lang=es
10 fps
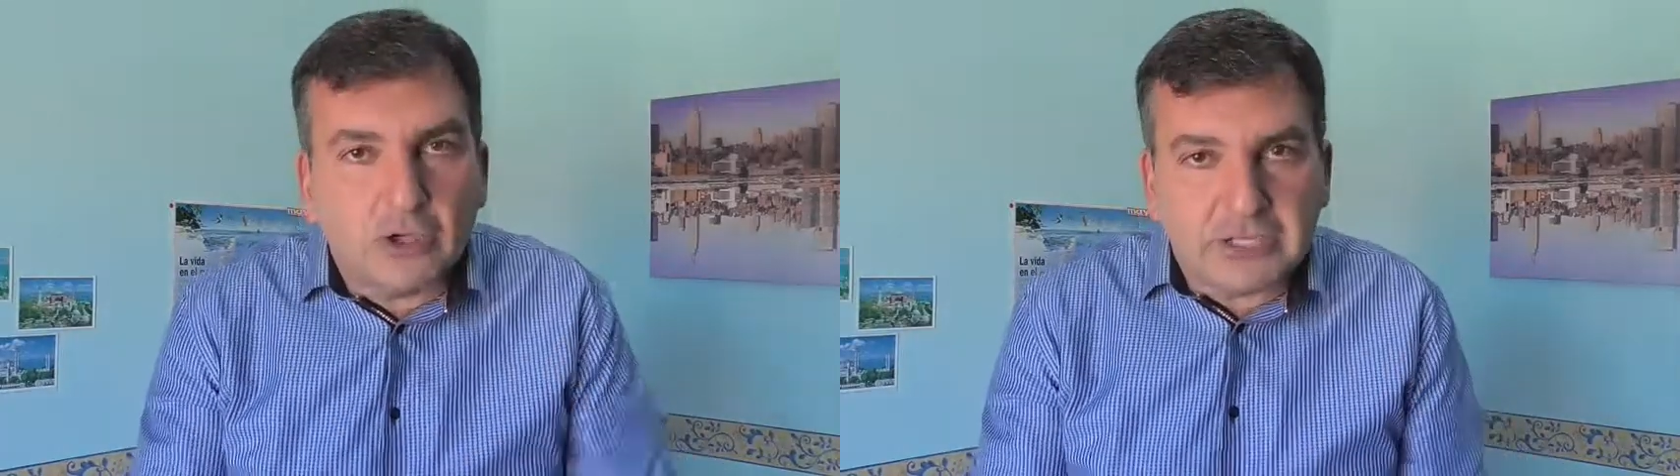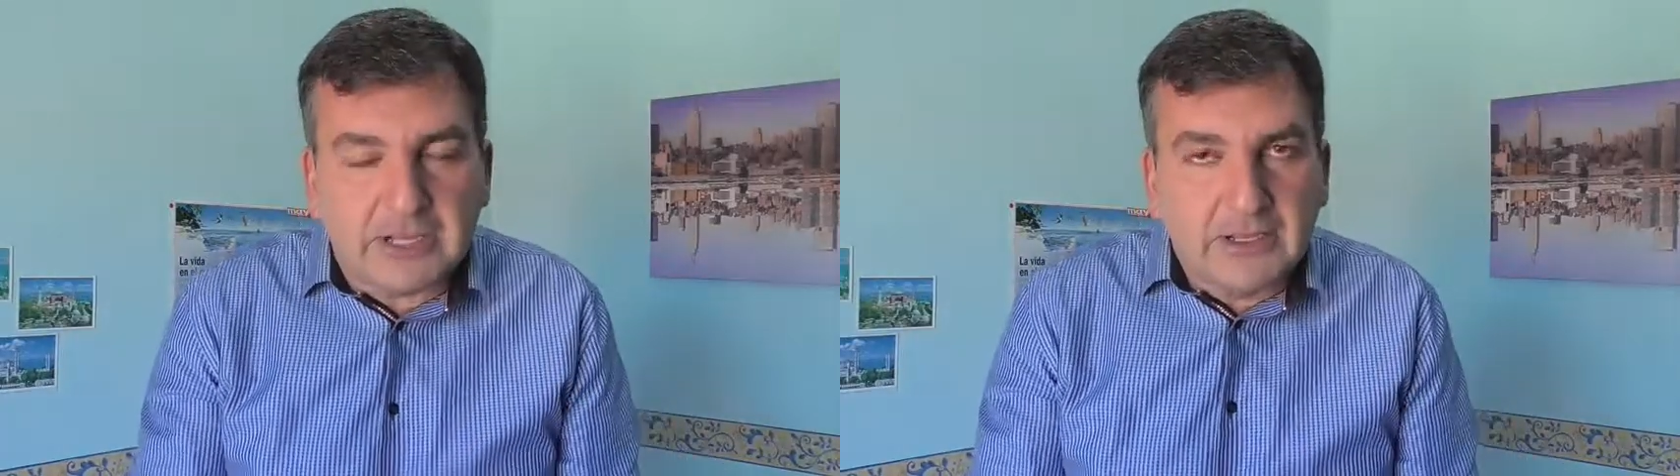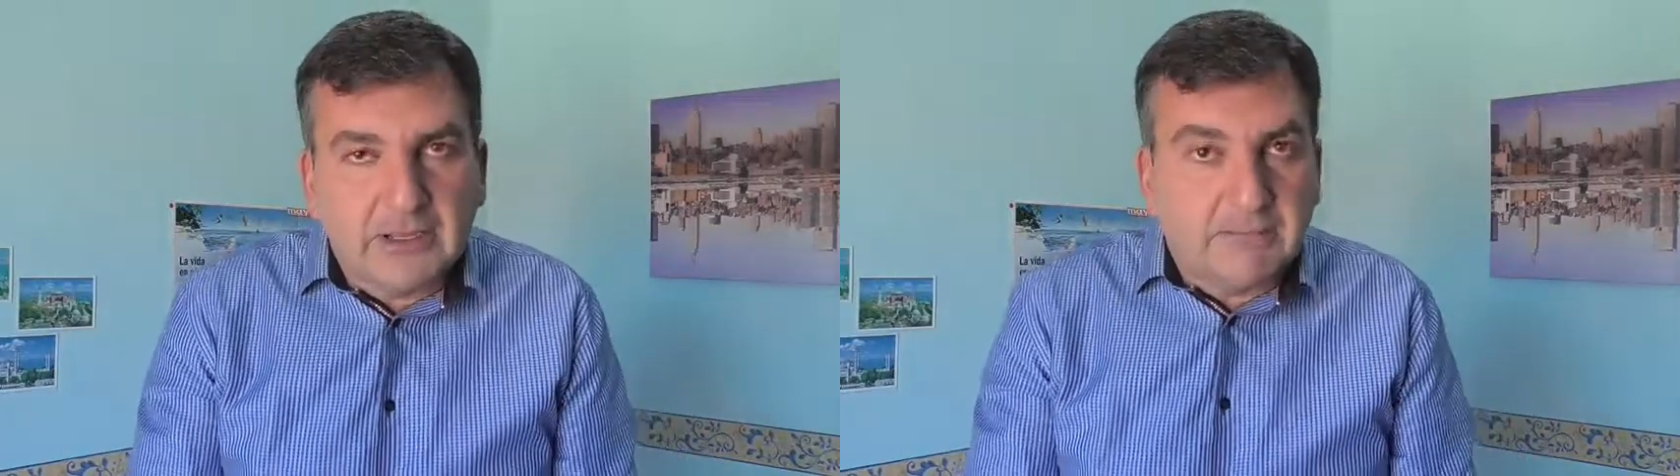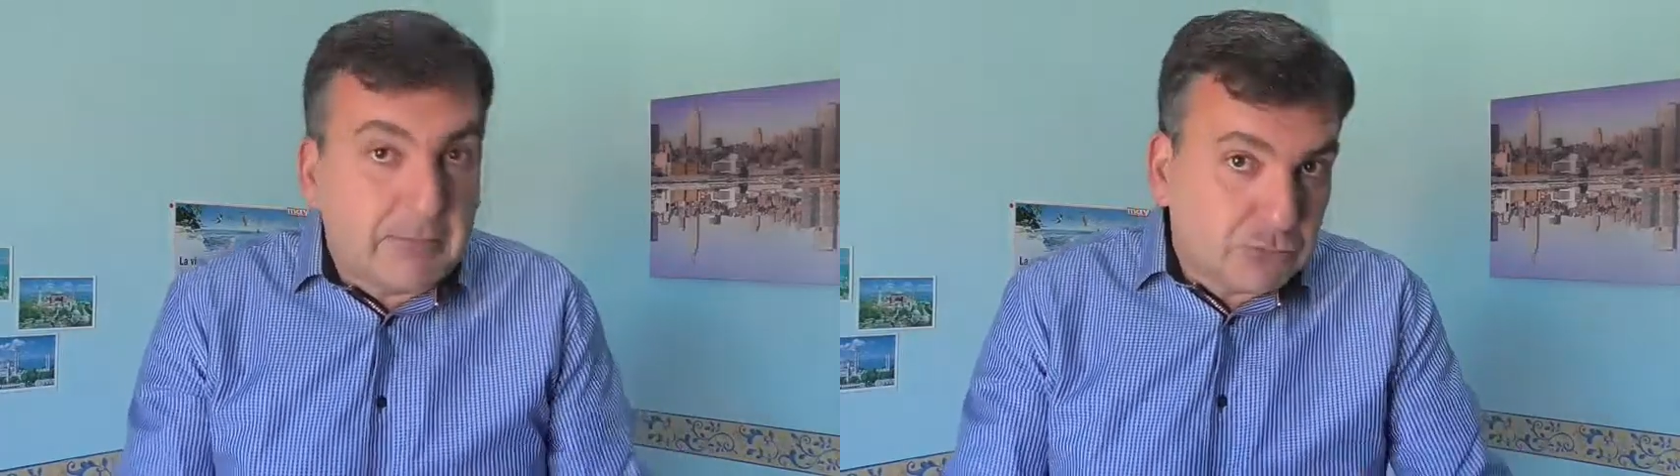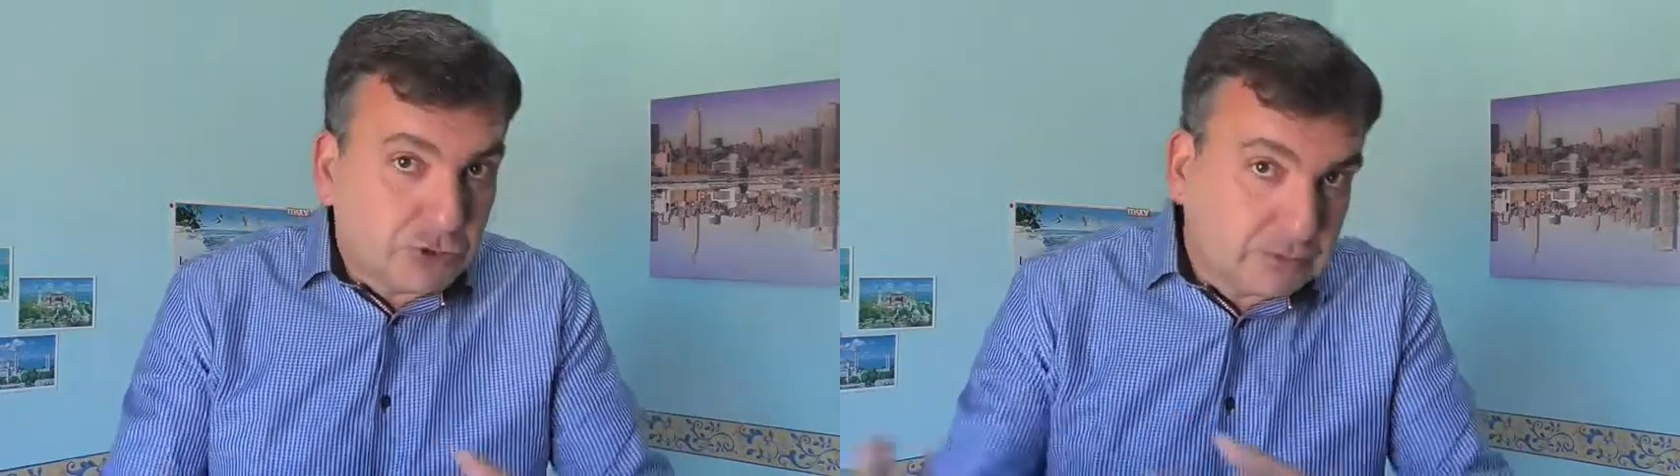cosa.
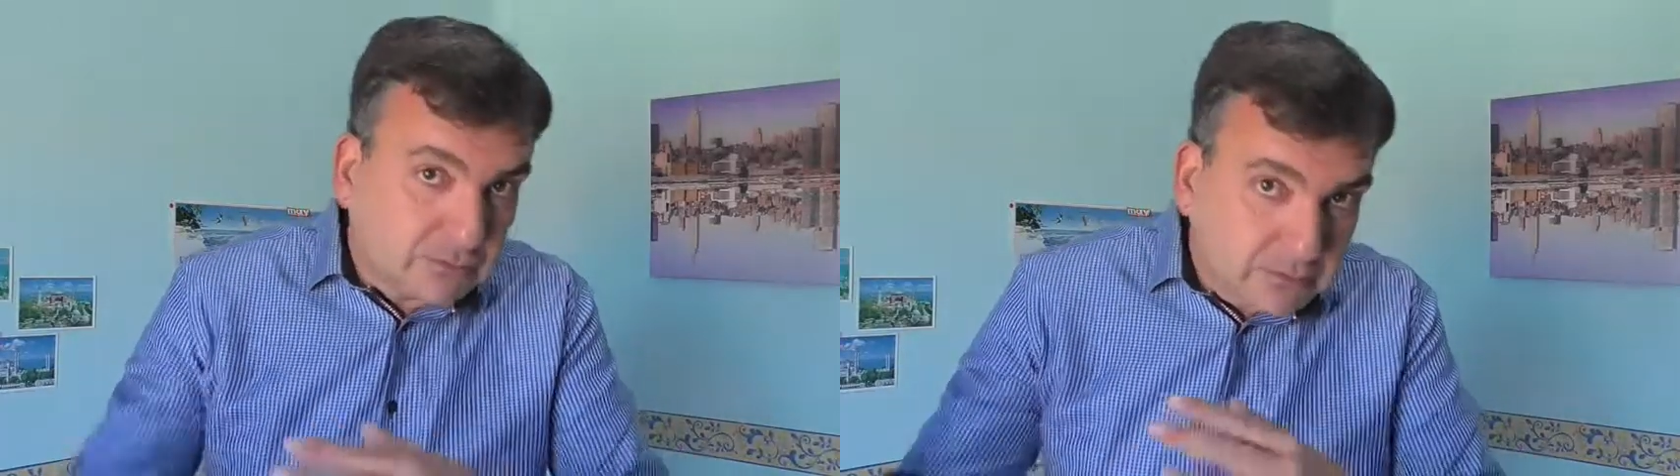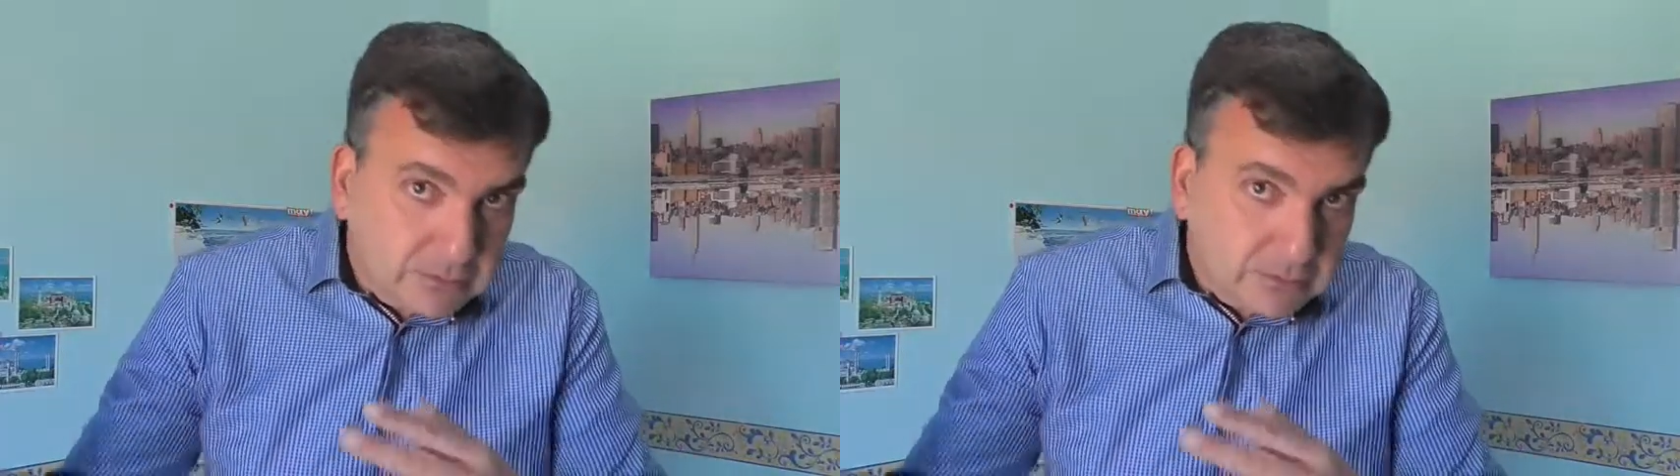Vamos.